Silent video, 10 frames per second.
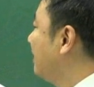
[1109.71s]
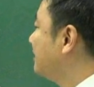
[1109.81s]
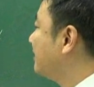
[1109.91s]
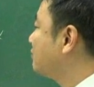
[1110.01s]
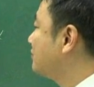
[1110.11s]

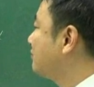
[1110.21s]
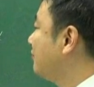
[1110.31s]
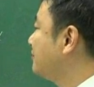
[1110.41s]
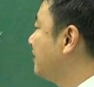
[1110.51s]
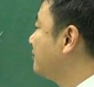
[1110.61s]
해당 토지
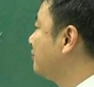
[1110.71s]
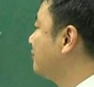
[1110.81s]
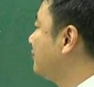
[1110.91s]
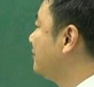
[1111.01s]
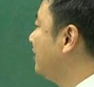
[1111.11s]
소유자
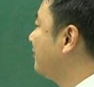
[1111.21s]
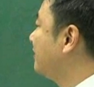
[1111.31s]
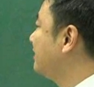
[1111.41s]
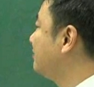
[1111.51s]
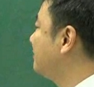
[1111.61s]
소유권을
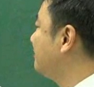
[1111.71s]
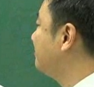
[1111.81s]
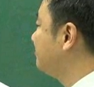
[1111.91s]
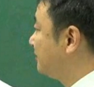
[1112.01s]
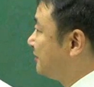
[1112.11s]
회복한 날부터
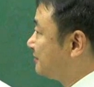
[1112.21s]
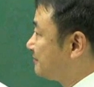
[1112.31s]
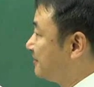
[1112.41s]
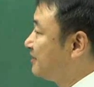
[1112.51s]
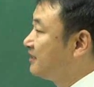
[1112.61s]
몇 년,
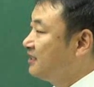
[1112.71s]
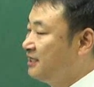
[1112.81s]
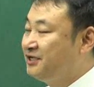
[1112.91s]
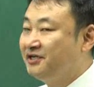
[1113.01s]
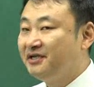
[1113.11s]

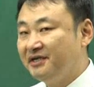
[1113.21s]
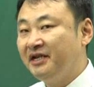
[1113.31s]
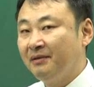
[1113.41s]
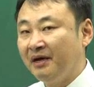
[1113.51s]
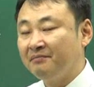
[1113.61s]
2년
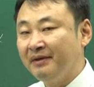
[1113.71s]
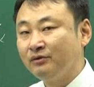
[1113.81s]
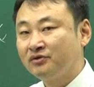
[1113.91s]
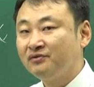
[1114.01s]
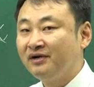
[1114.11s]
이내만
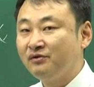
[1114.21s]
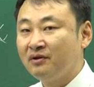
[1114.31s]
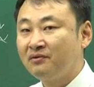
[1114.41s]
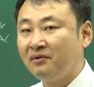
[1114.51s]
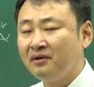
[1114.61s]
매도 청구할 수
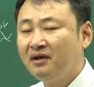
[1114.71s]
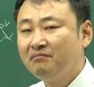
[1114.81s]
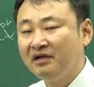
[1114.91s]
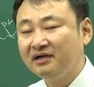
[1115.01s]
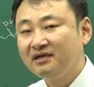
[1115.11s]
있고
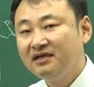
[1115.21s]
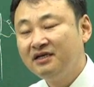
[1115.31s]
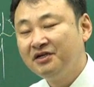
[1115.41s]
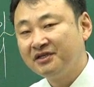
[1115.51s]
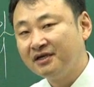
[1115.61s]
만약
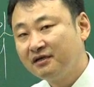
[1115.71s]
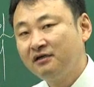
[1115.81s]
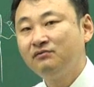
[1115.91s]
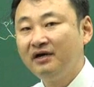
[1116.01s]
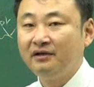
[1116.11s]
2년
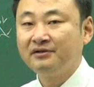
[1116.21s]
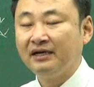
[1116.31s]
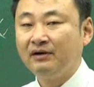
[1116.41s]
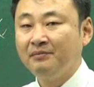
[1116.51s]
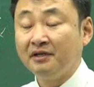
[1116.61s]

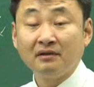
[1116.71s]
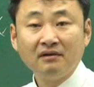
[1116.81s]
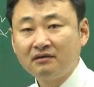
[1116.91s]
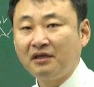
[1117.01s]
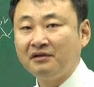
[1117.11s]
경과되었다고 하면
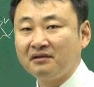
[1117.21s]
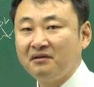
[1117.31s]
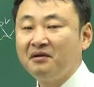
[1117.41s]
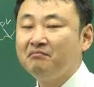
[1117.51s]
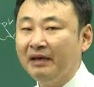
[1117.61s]
그때는
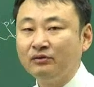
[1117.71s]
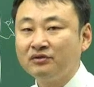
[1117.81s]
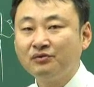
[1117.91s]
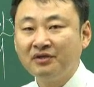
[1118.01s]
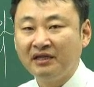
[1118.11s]
매도
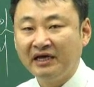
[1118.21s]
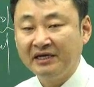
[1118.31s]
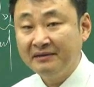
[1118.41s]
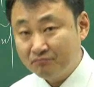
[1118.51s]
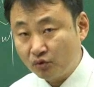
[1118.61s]
청구
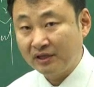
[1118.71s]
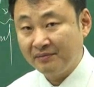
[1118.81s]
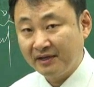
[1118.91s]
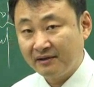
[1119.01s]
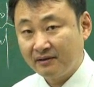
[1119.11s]
대상이 못
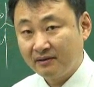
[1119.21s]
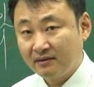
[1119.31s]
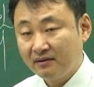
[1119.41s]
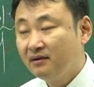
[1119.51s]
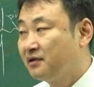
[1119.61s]
됩니다.
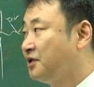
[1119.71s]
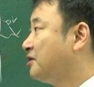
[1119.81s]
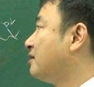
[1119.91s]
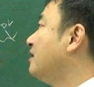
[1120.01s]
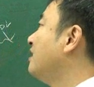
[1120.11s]

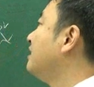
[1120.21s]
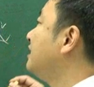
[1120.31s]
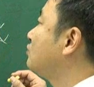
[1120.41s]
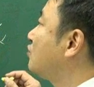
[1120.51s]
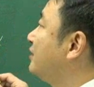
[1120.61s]
그래서
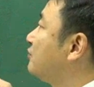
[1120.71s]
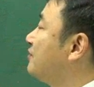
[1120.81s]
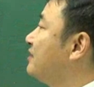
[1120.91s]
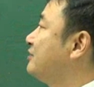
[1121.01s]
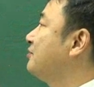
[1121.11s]
이 두 가지
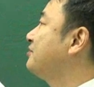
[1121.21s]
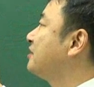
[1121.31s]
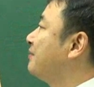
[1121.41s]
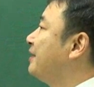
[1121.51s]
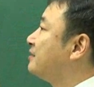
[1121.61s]
요건을
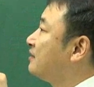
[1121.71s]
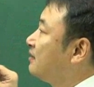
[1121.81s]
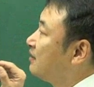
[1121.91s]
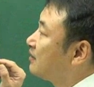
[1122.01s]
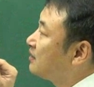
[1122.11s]
갖추었을 때만
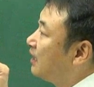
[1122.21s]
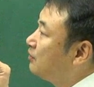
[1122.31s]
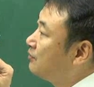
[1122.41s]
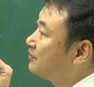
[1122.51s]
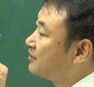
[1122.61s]

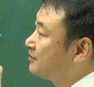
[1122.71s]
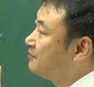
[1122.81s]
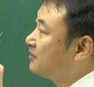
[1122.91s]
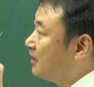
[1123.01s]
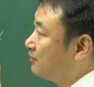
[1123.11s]
사용
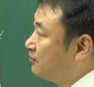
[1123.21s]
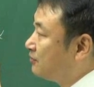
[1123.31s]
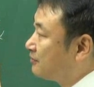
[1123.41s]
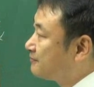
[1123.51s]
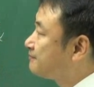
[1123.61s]
금사
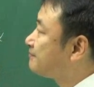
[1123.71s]
후